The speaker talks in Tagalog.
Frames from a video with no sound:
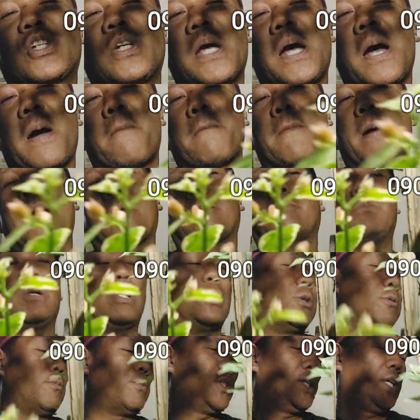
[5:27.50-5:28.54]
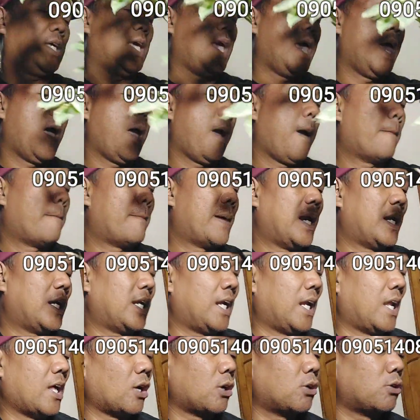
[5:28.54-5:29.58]
siyang mag-bloom. Si
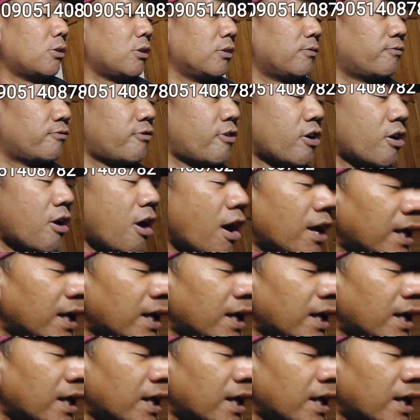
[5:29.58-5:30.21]
Manila Gold for